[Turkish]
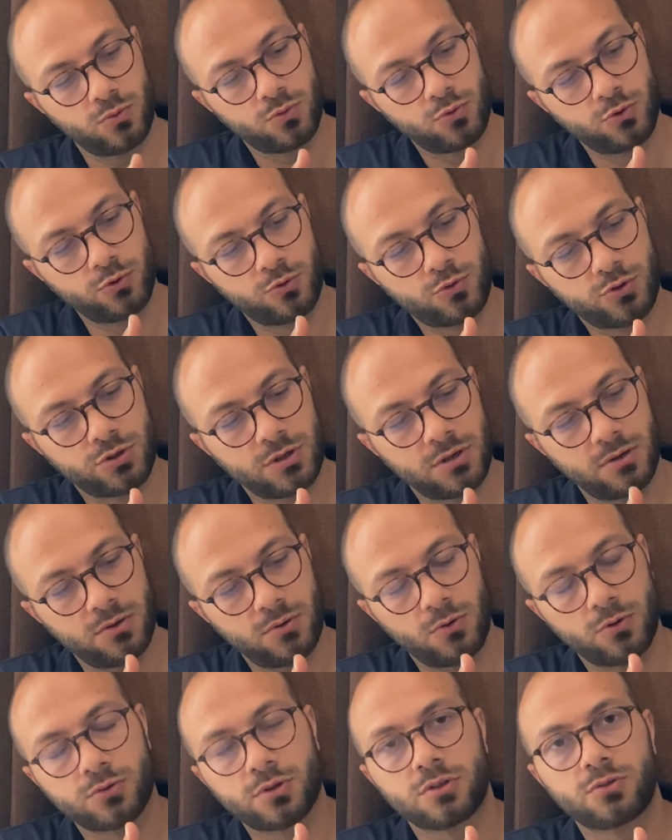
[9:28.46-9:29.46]
şu tuşa
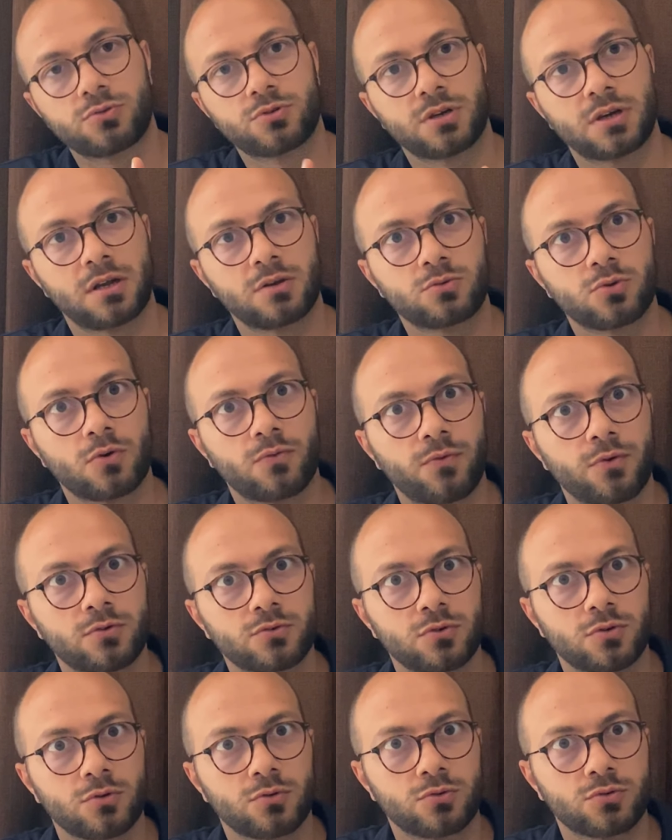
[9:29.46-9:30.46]
orta tuşa yani çok
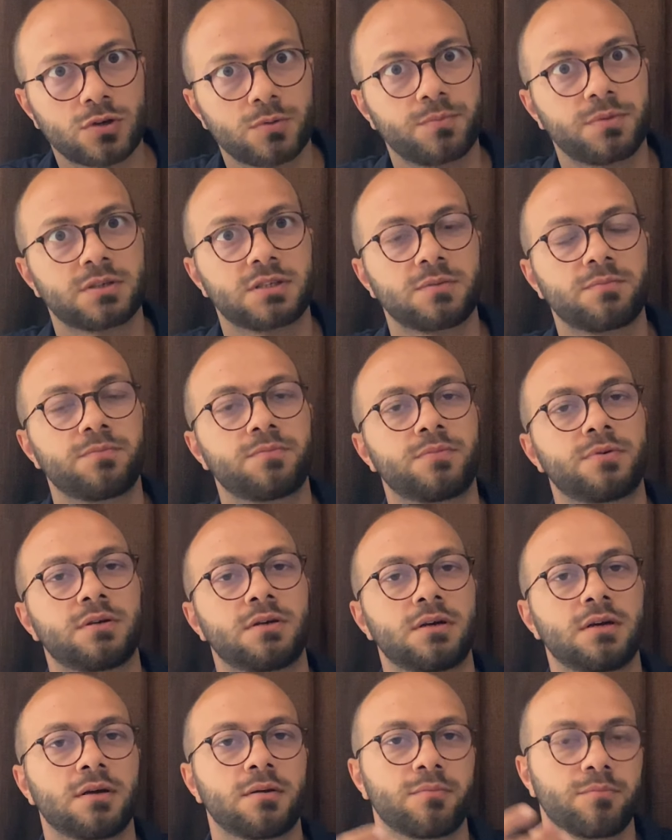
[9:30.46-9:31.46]
fonksiyonlu tuşa basıp
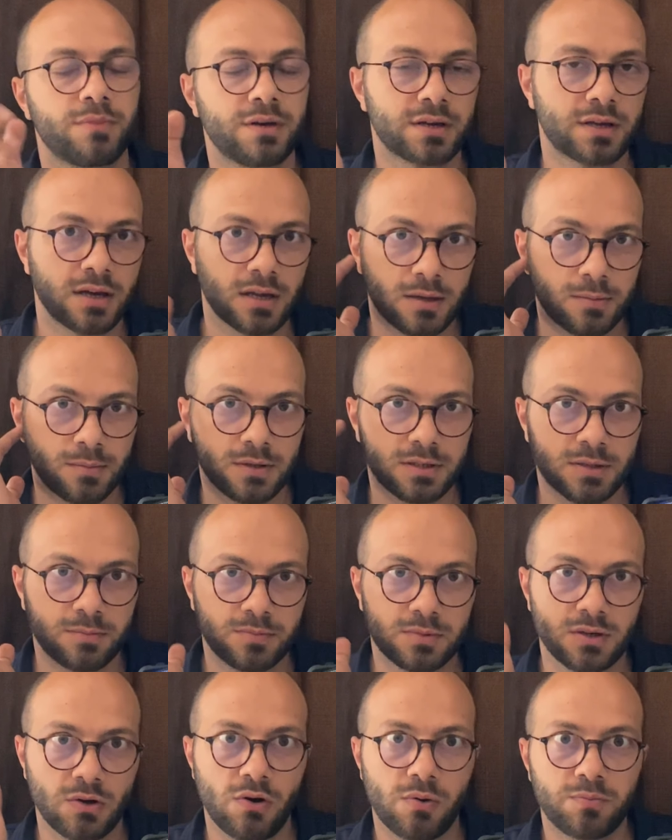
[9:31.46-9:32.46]
bir kere
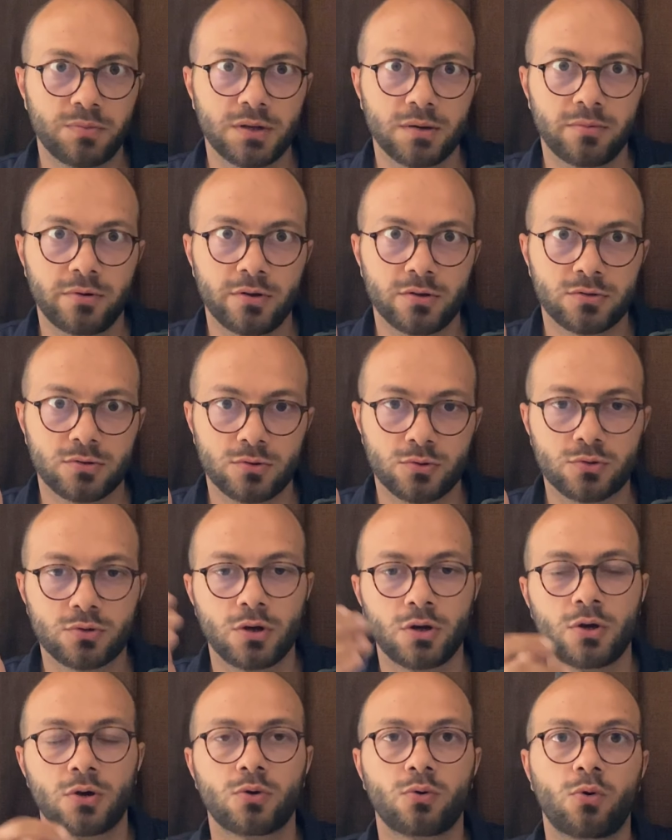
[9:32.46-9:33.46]
basıp cevaplayabiliyorsunuz.
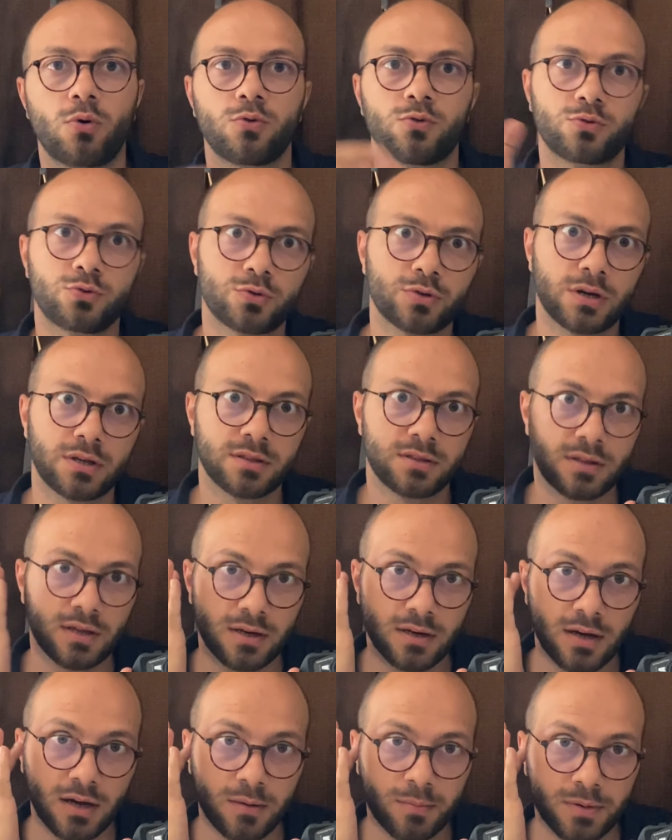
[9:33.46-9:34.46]
Konuşurken
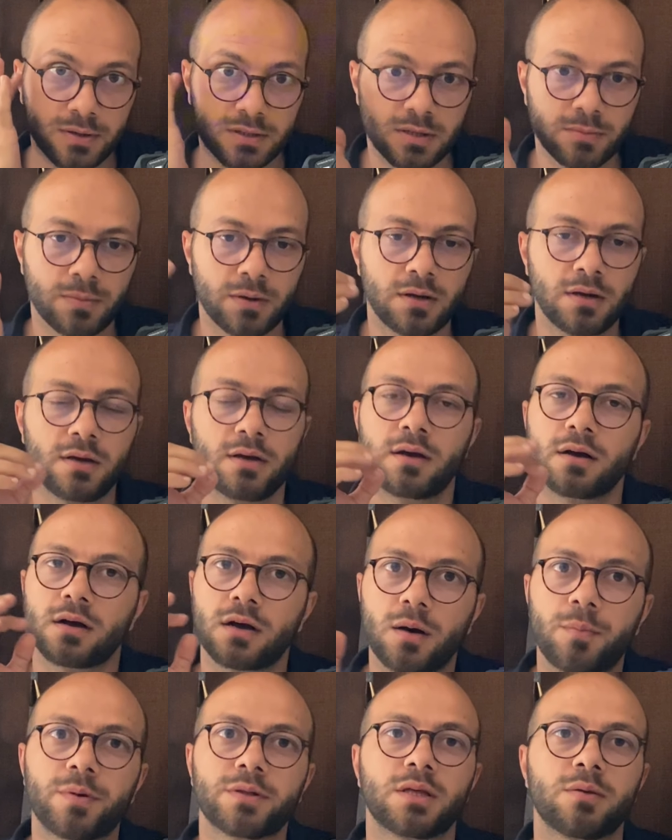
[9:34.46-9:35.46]
tekrar basıp
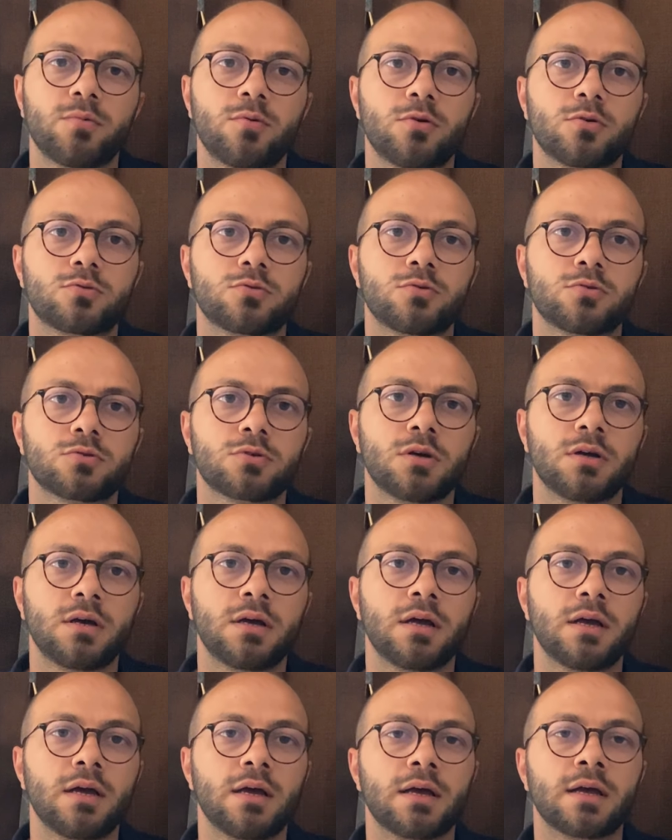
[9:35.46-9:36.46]
kapatabiliyorsunuz.
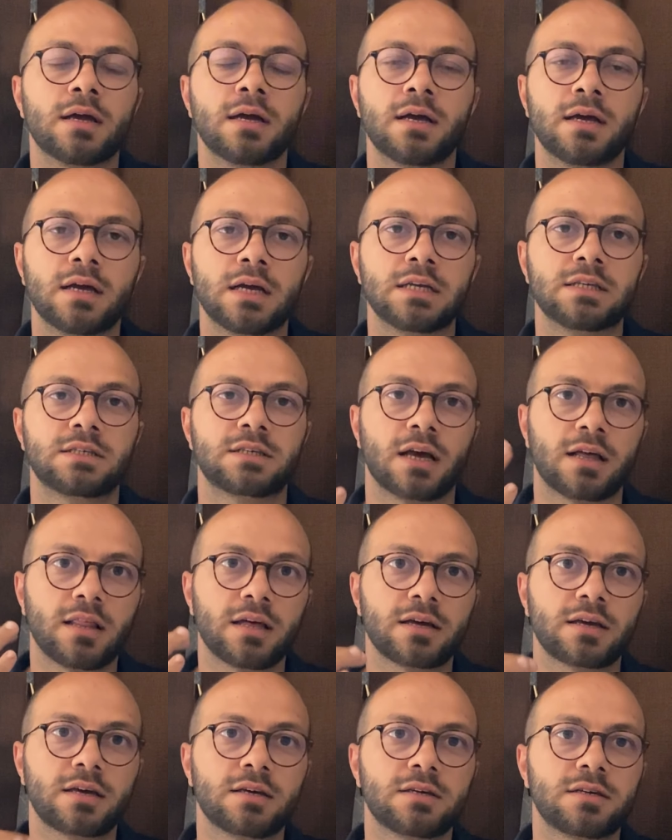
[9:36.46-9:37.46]

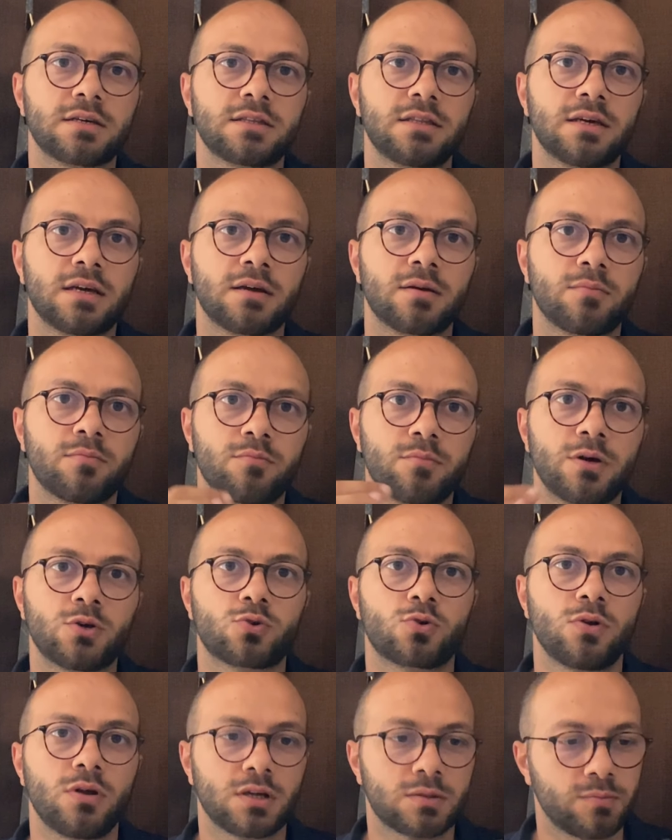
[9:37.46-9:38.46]
Çalan kişiyi de
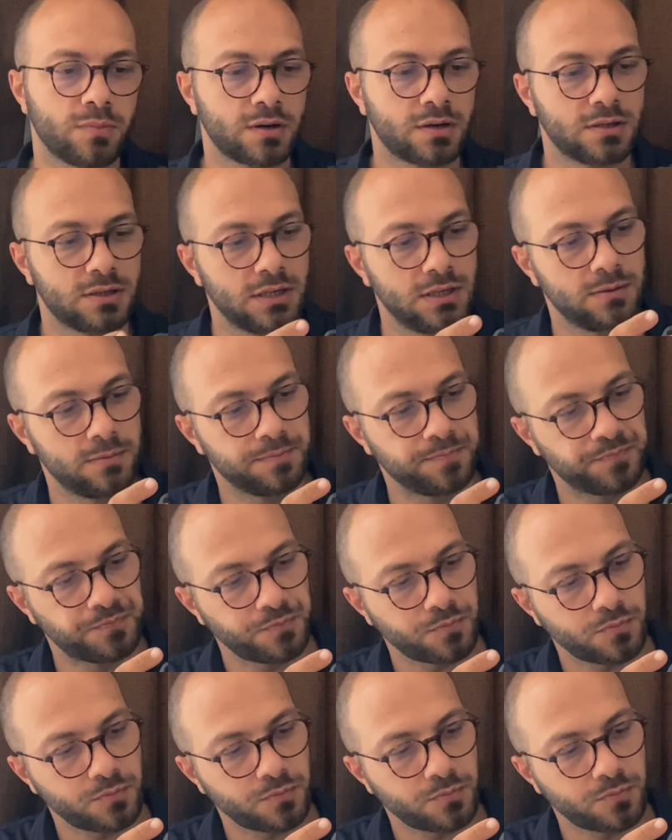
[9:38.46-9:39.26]
meşgul atmak için